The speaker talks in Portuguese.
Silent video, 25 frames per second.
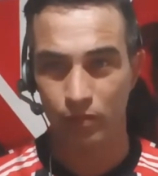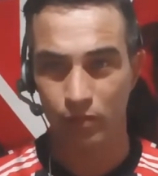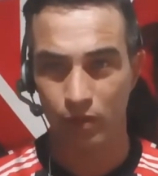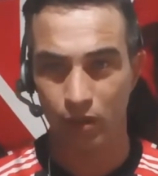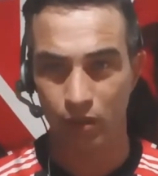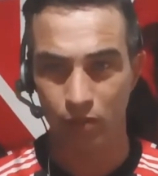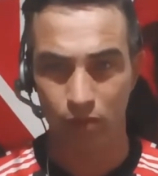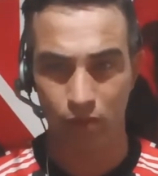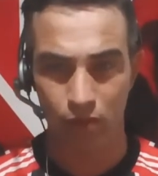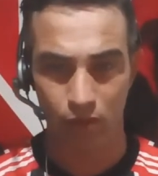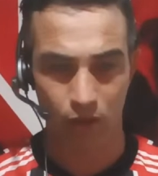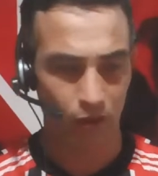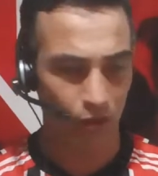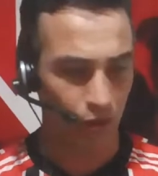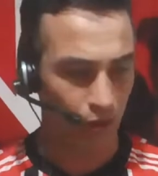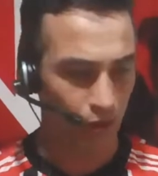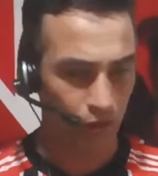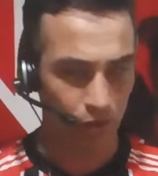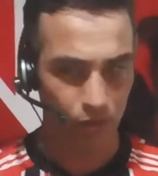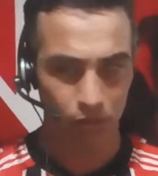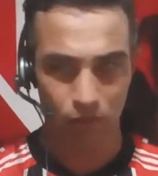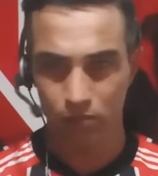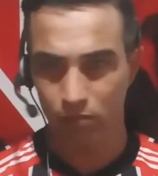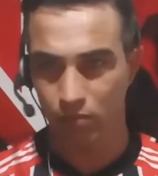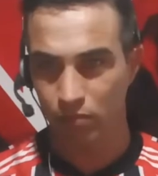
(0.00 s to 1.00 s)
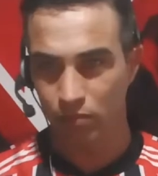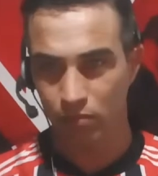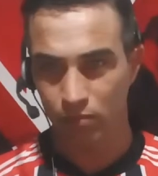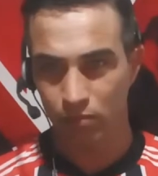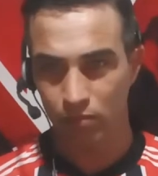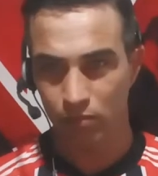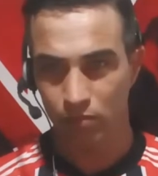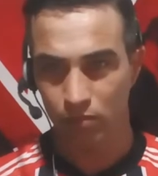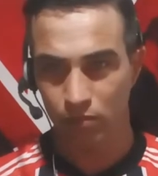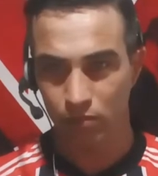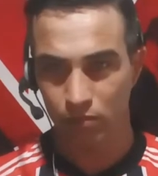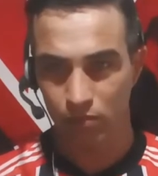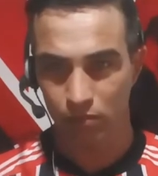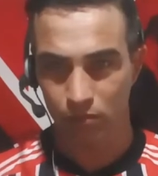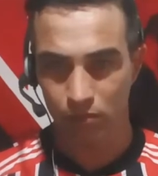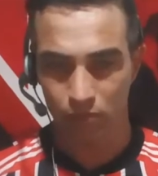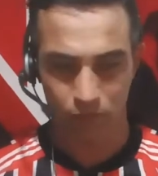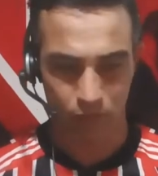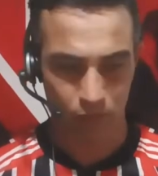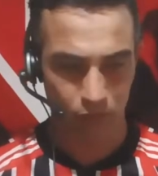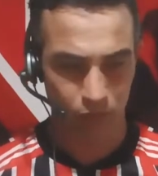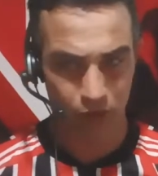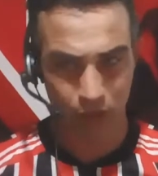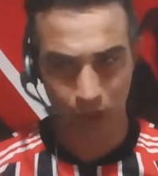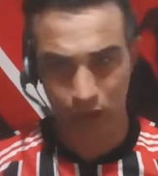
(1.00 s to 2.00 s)
Não,
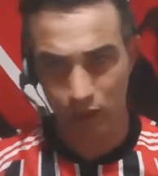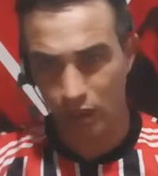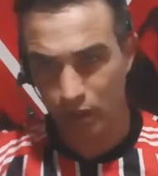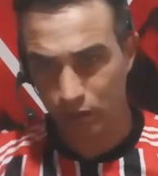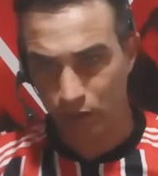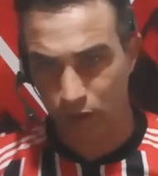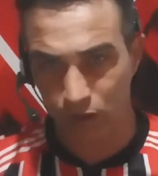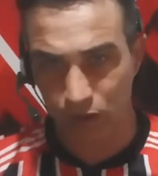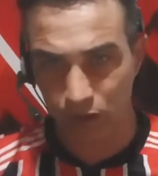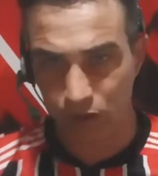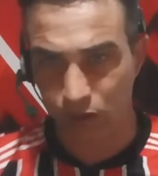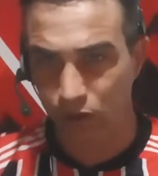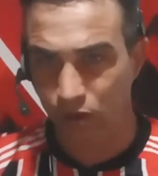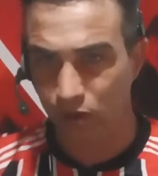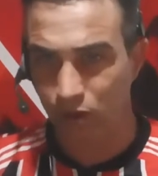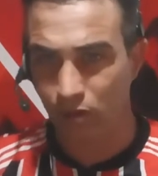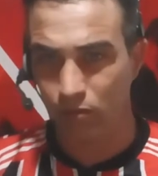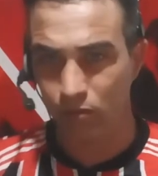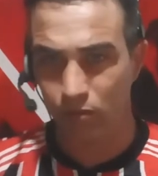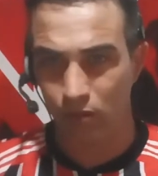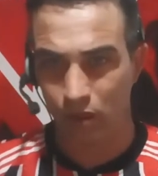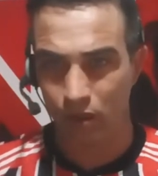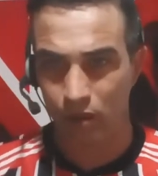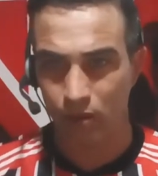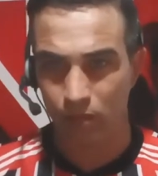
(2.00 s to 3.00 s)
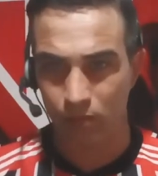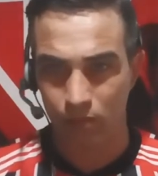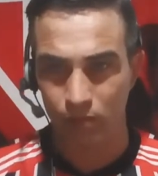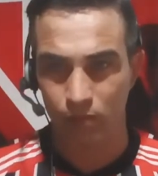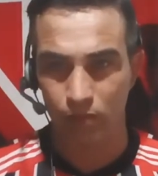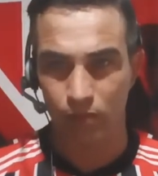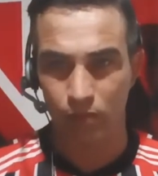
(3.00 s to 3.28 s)
quem assistiu, né?